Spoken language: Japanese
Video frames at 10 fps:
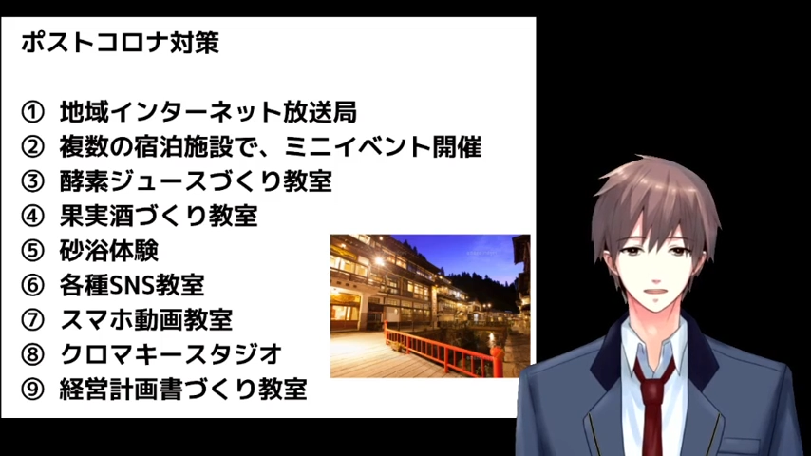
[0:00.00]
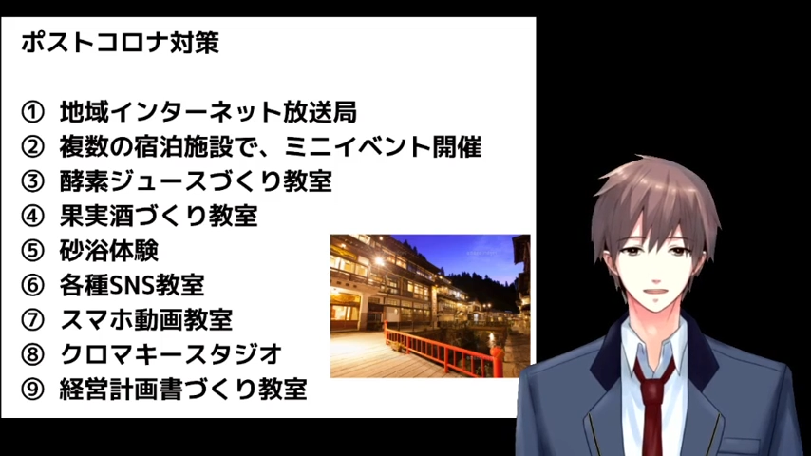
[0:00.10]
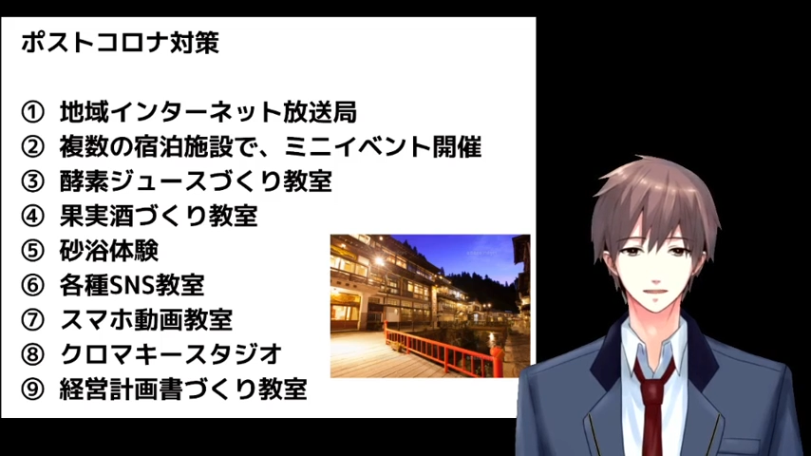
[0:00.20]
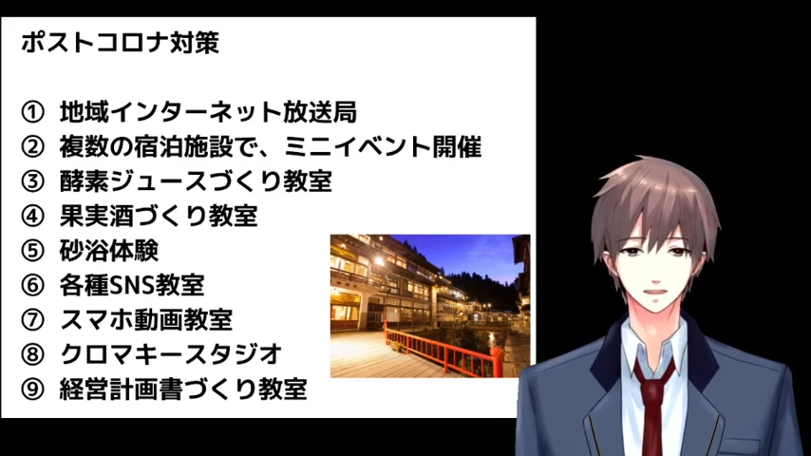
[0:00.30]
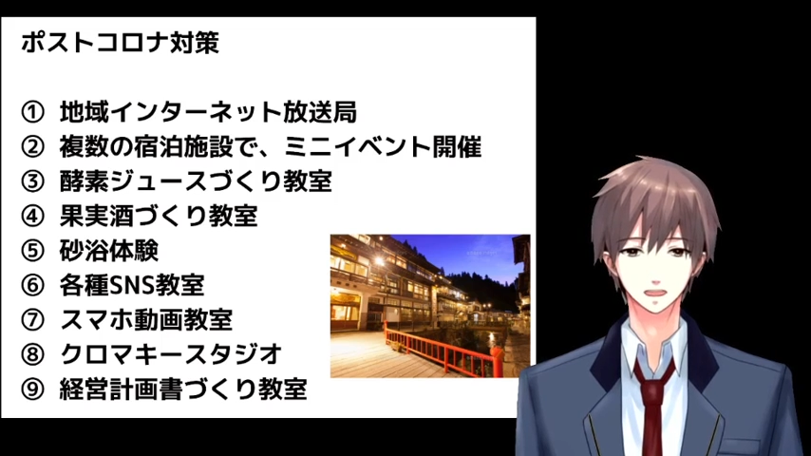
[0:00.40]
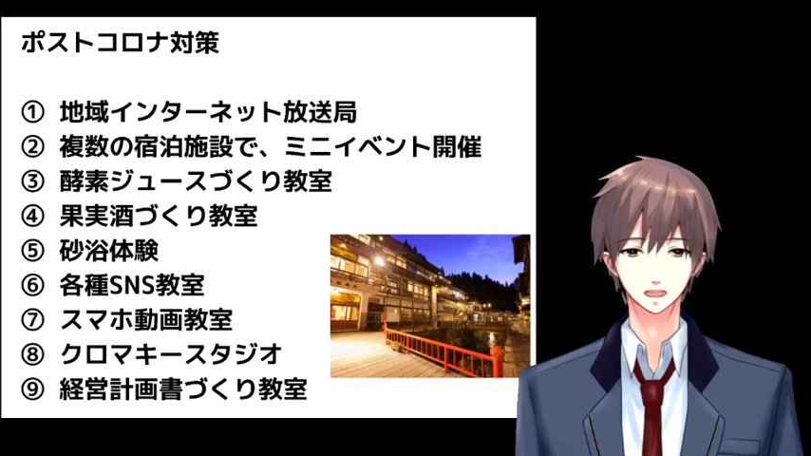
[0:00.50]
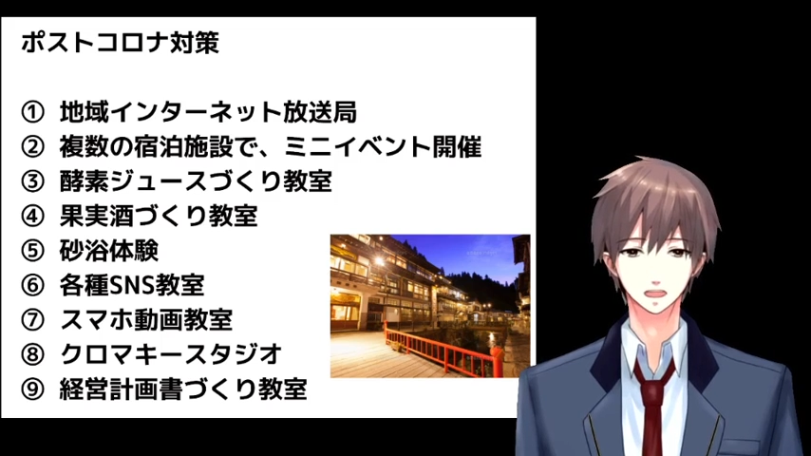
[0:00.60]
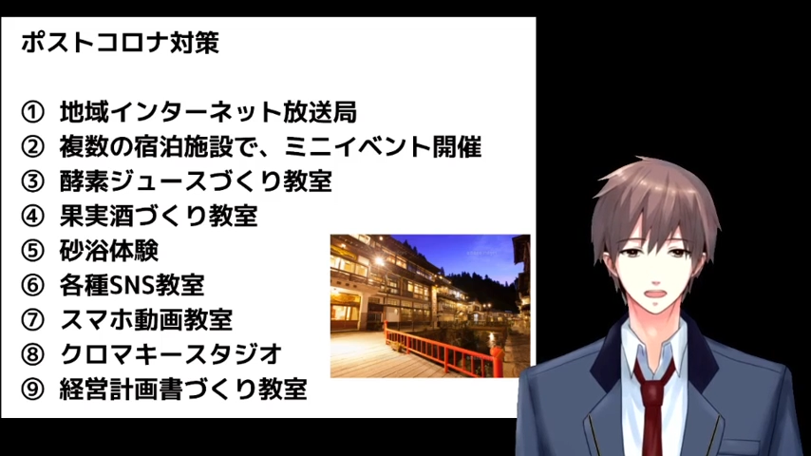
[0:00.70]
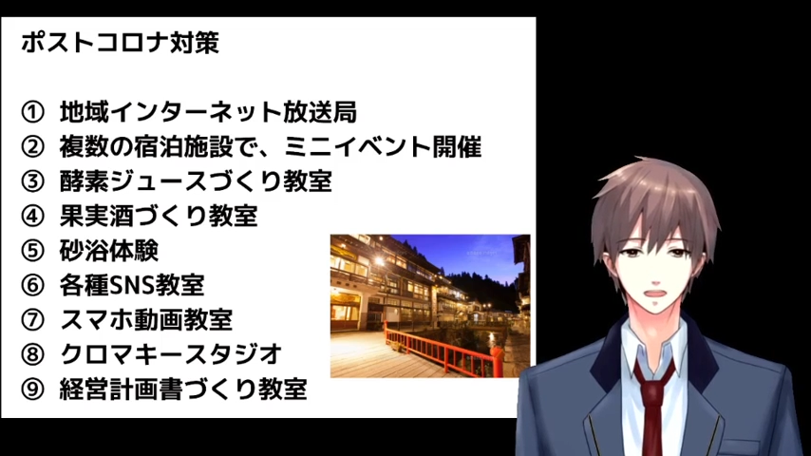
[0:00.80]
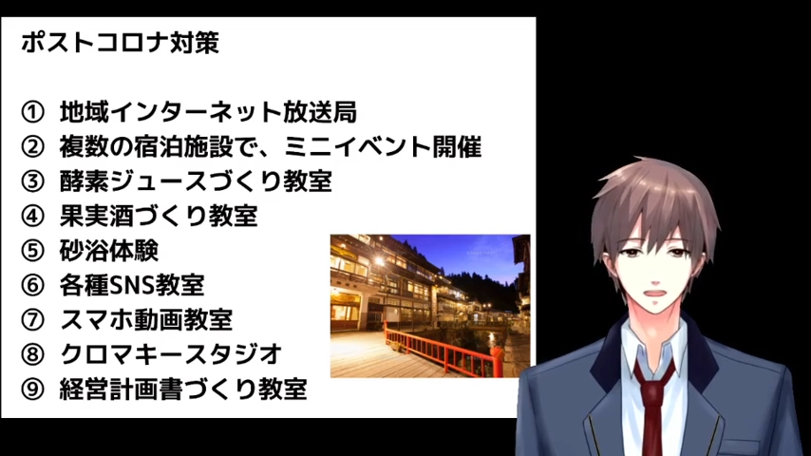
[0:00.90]
えそし
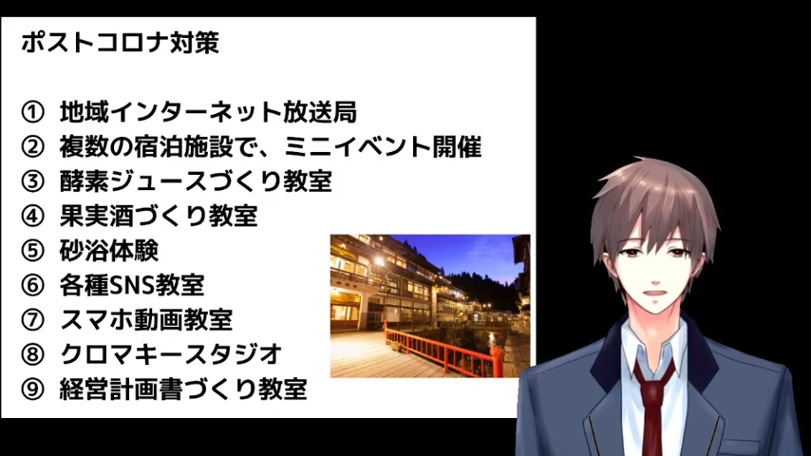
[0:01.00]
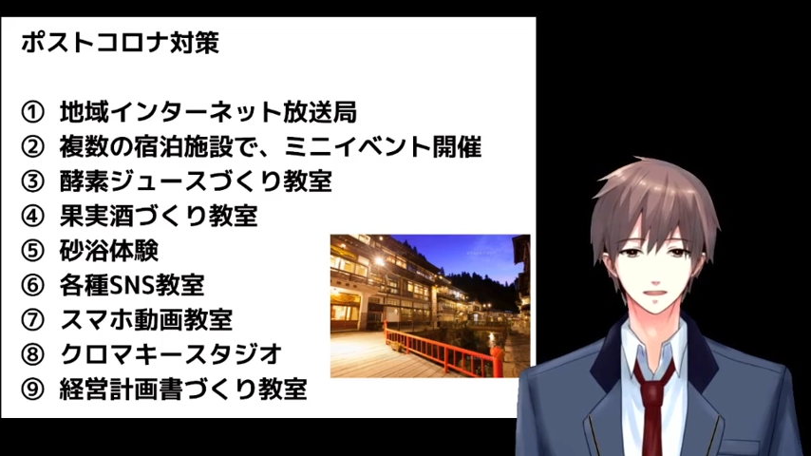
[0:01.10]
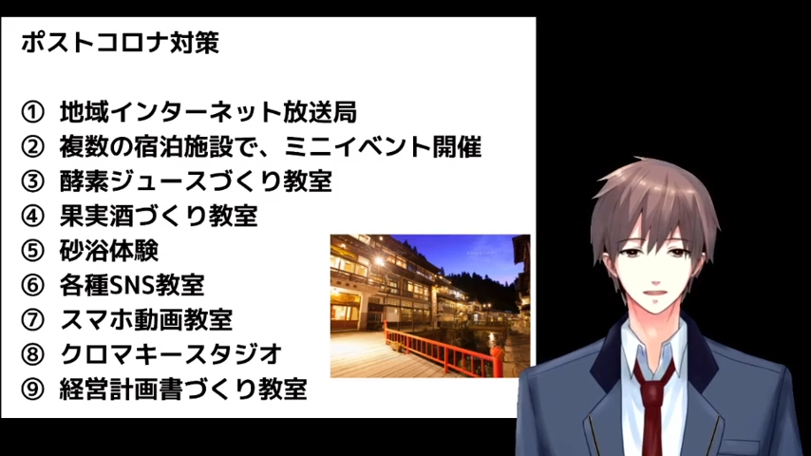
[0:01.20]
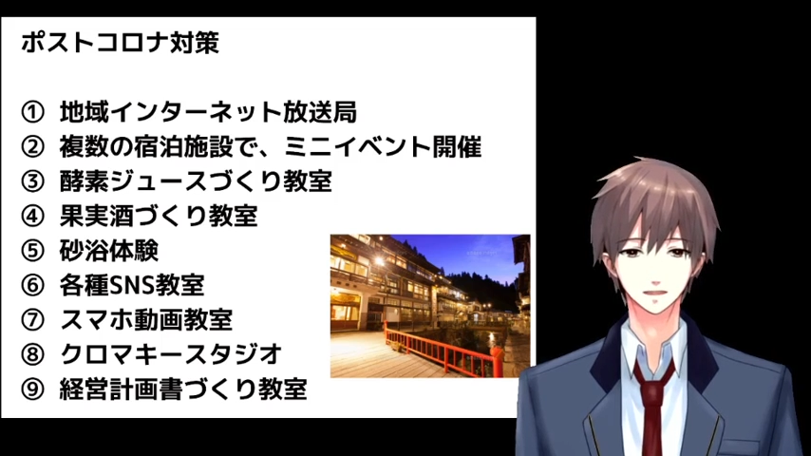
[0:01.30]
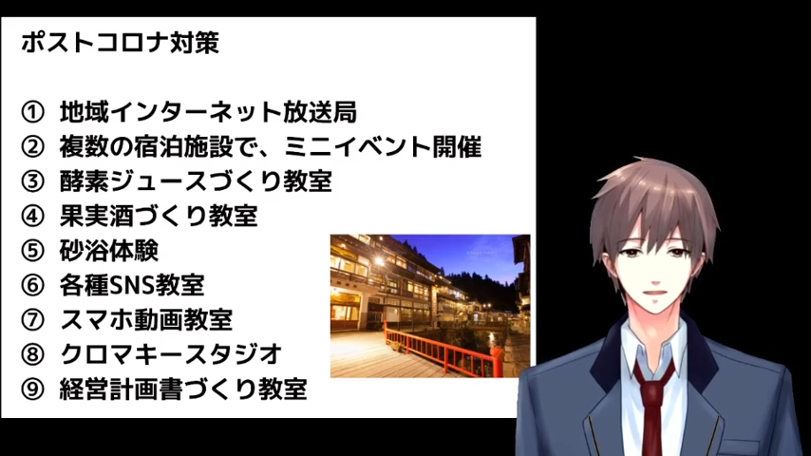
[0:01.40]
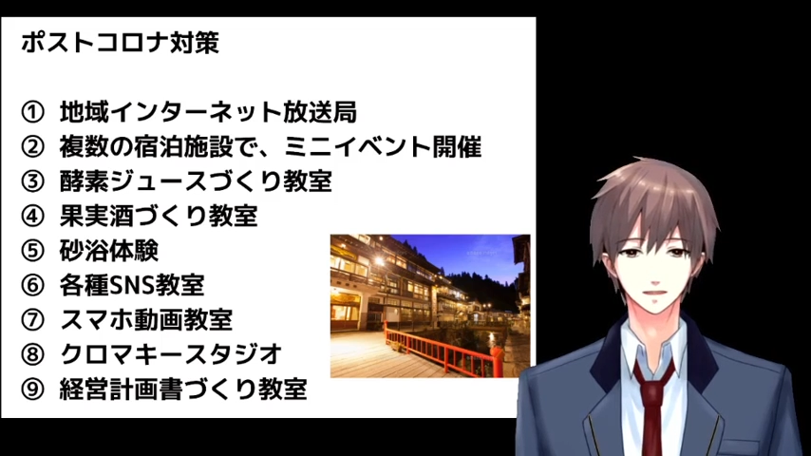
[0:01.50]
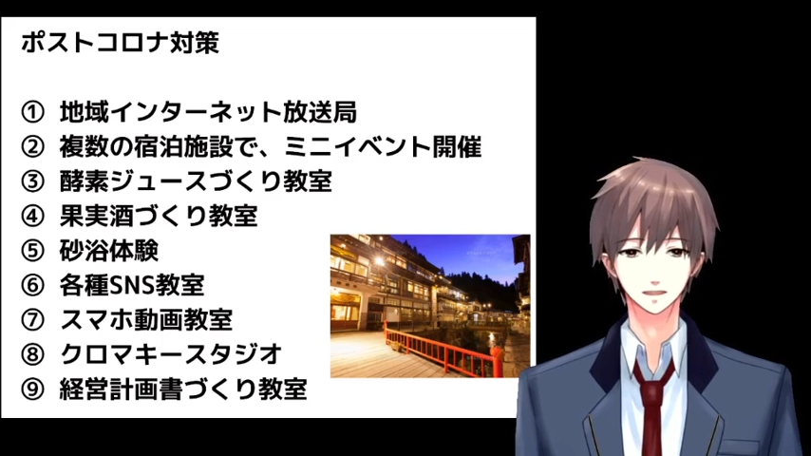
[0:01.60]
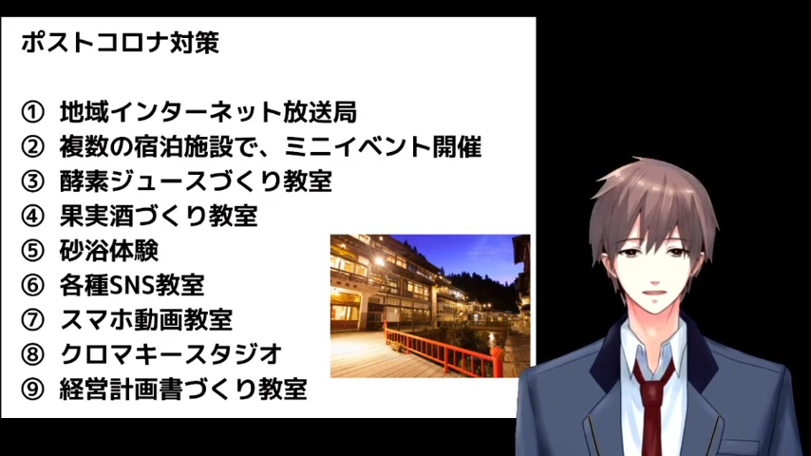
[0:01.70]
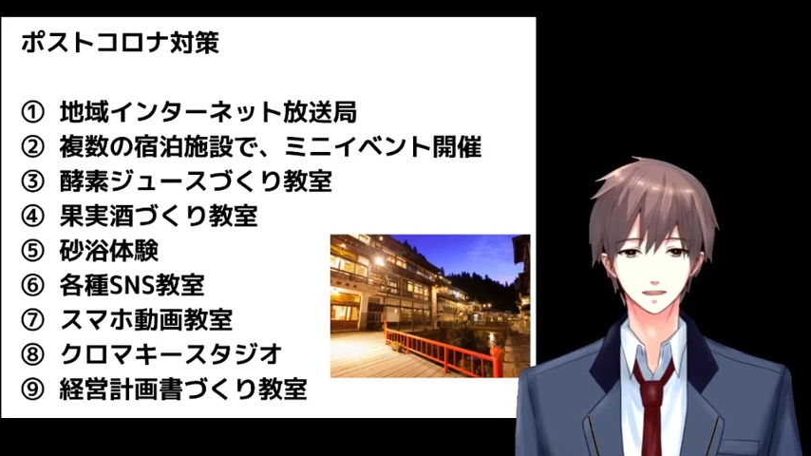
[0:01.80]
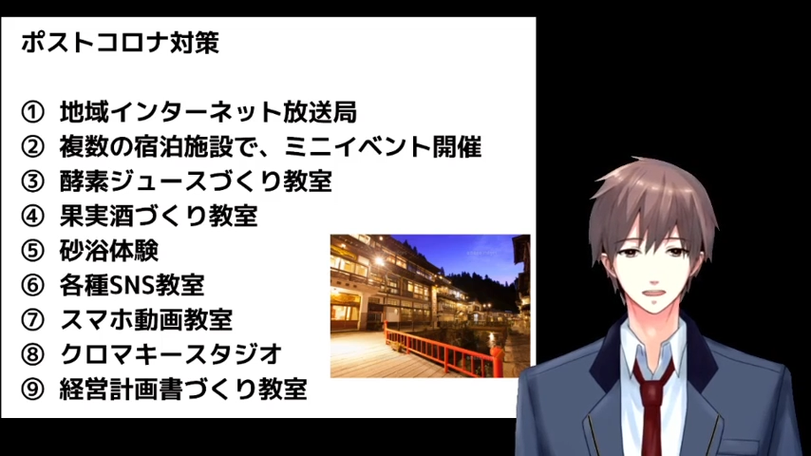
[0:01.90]
て、えー、
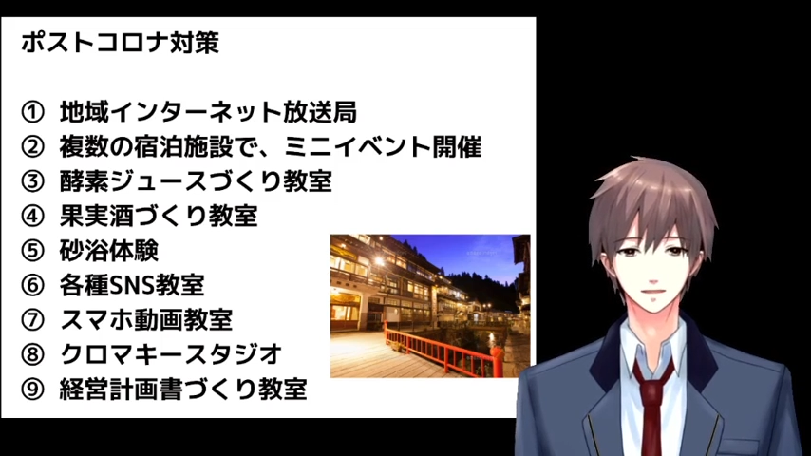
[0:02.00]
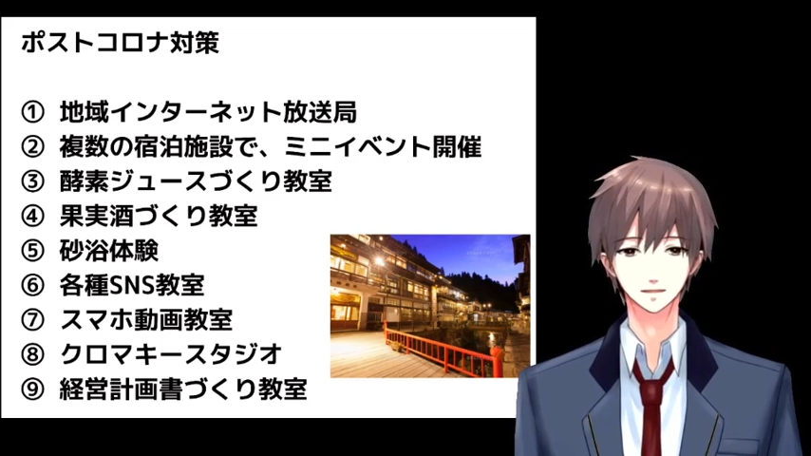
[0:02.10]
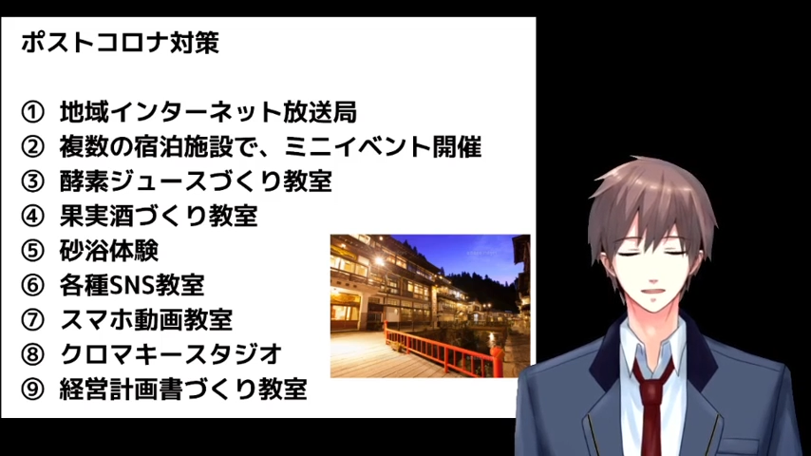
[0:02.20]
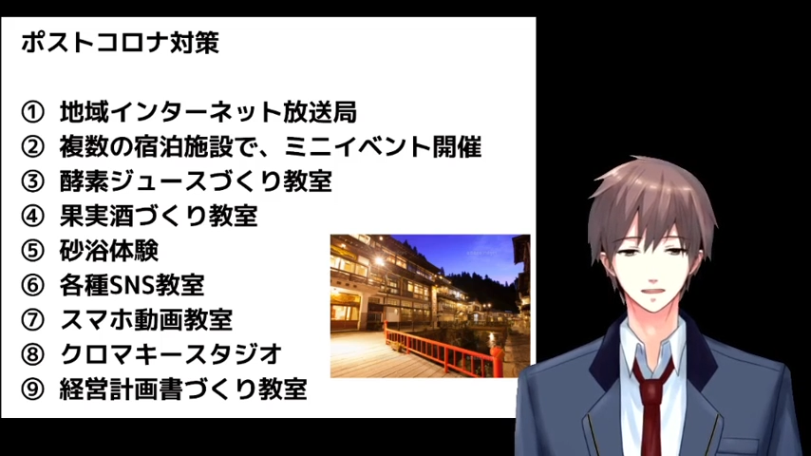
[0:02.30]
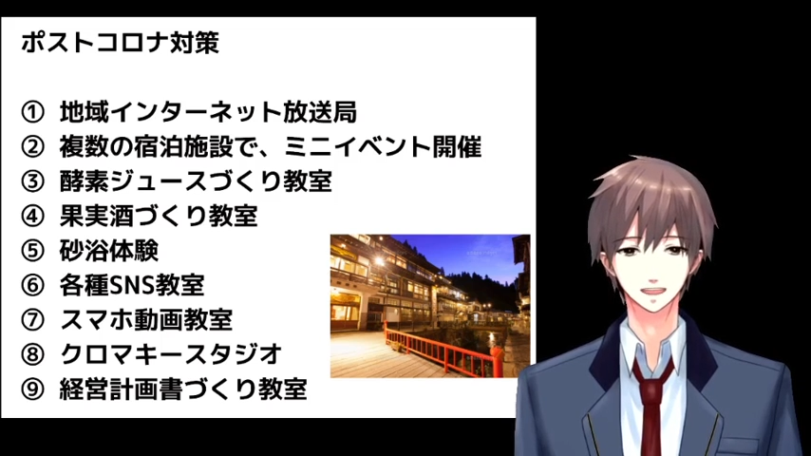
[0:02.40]
町には、